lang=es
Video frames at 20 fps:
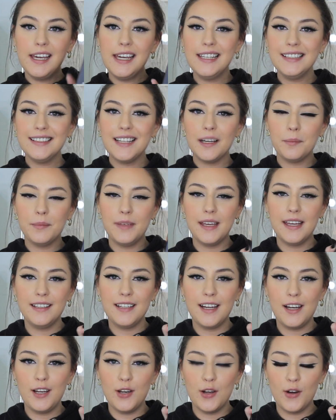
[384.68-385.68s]
Y
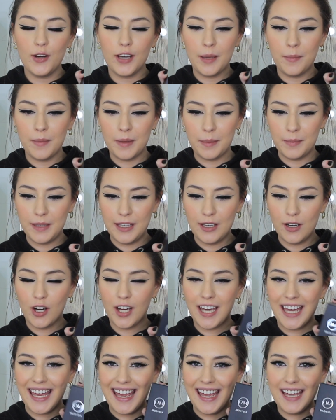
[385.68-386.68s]
también lo que me
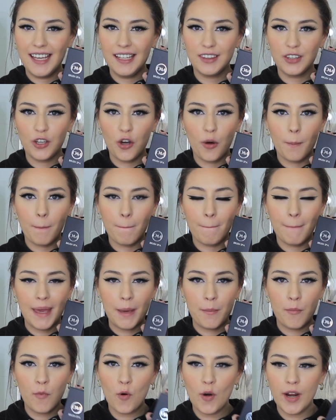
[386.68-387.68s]
envió, que esto
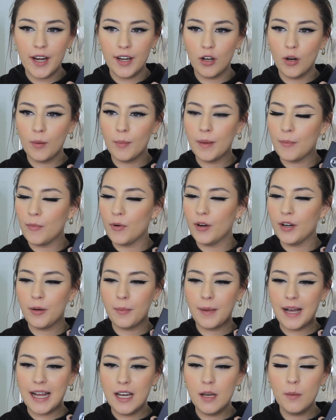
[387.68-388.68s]
me muero, me
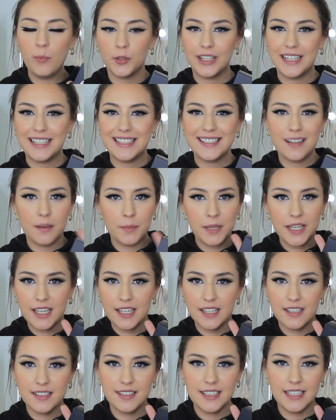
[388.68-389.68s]
muero mal, porque ya me
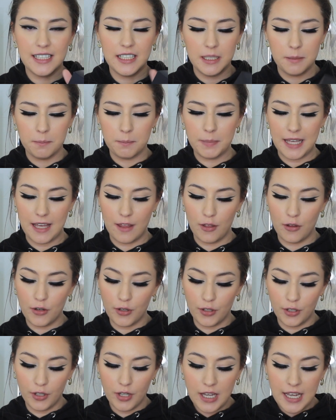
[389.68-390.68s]
quedé sin
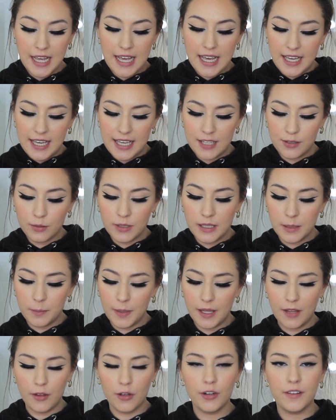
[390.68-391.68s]
limpiador y es un
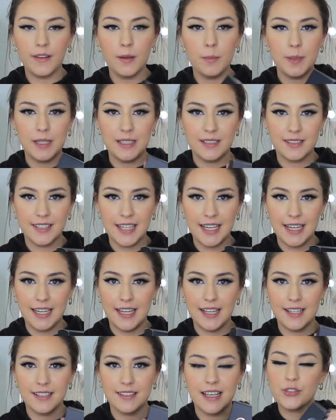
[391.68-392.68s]
limpiador de
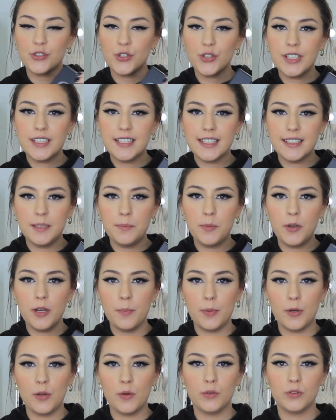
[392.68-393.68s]
pinceles. Son ese tipo
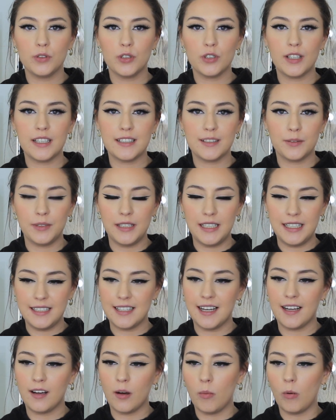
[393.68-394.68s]
de productos que se
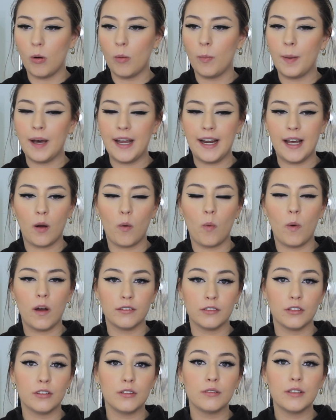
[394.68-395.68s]
utilizan como para
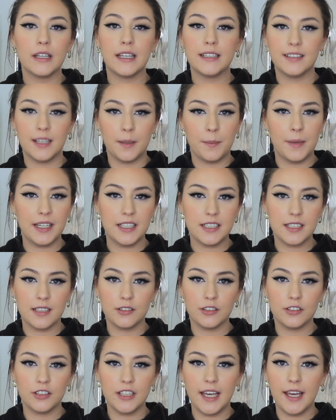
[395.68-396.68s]
cuando estás
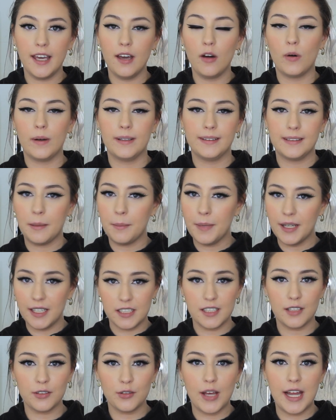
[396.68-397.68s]
maquillándote o estás
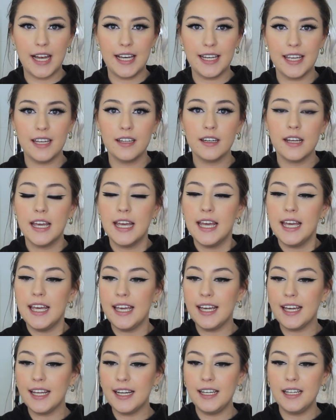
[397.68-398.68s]
maquillando a alguien
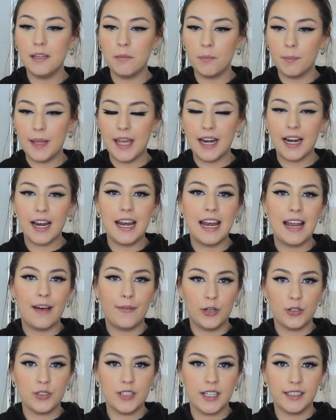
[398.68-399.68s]
y quieres limpiar la
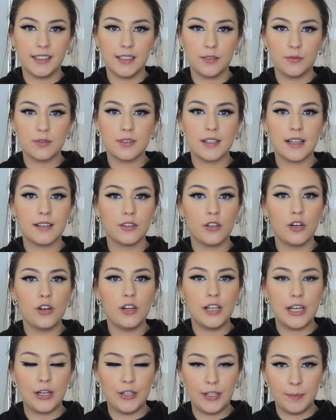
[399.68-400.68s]
brocha que estás
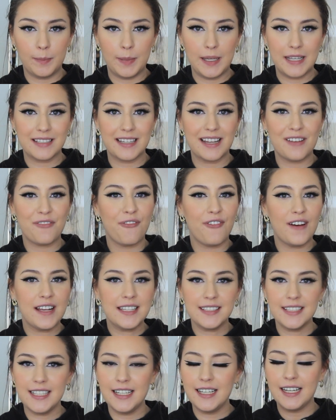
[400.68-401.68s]
usando, la limpias
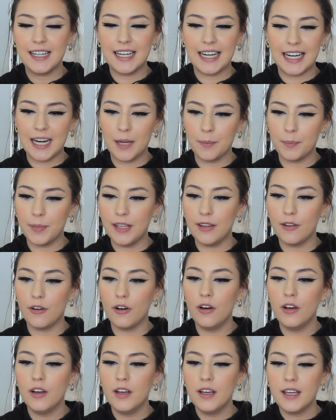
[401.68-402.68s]
fácil,
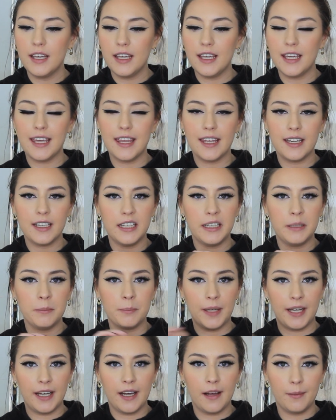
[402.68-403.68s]
rápido y quedan
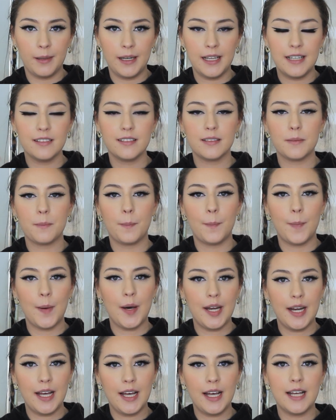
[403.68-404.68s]
impecables
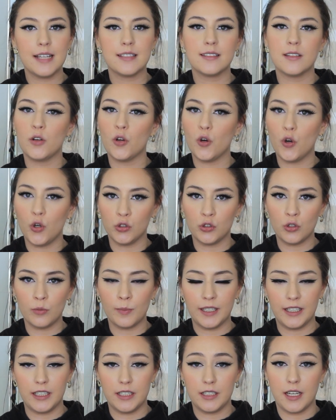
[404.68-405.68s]
para hacer otro
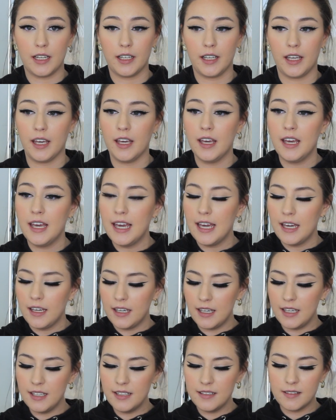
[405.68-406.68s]
maquillaje
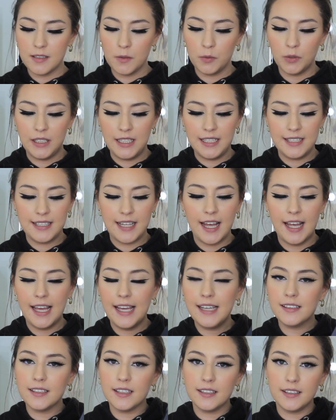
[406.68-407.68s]
y se utiliza
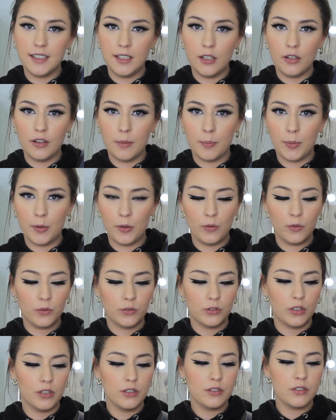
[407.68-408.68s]
este estilo de
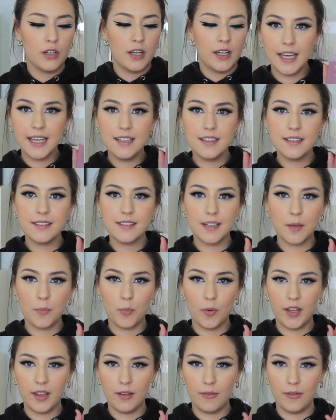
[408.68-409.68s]
productos que se
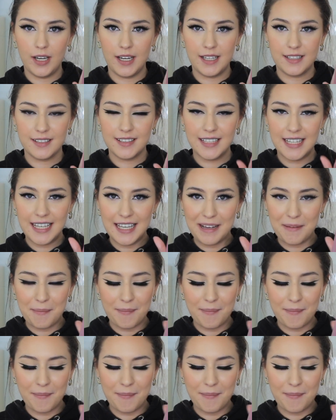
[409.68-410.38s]
puede ver así.